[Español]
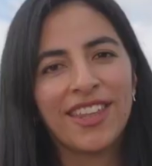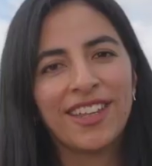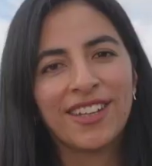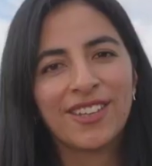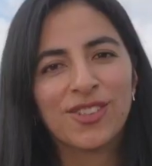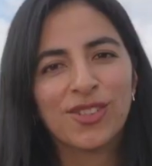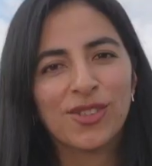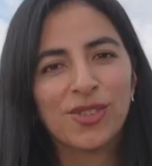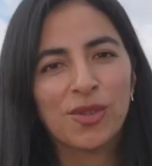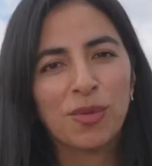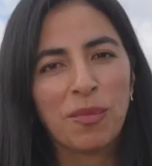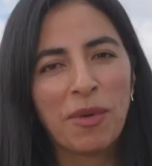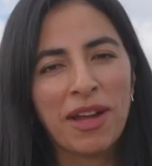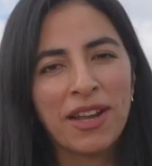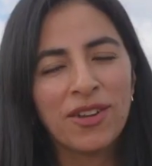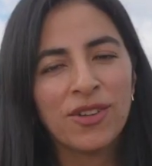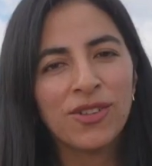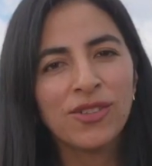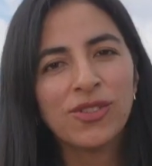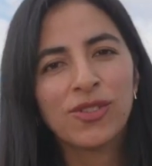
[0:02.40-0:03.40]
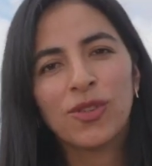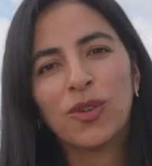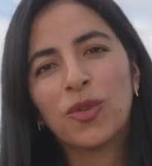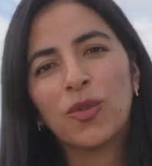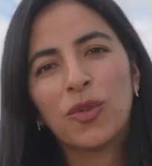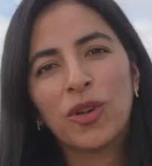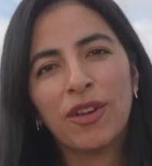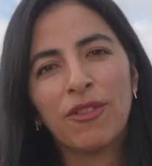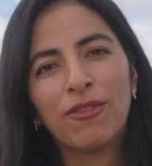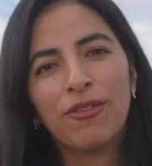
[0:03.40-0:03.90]
derechos humanos con
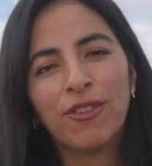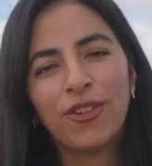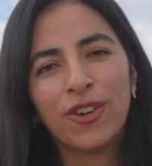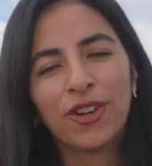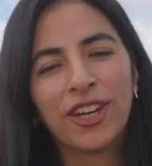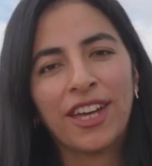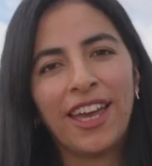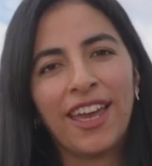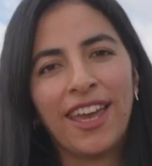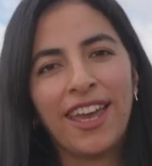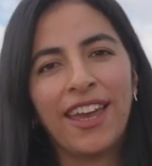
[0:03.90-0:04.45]
un enfoque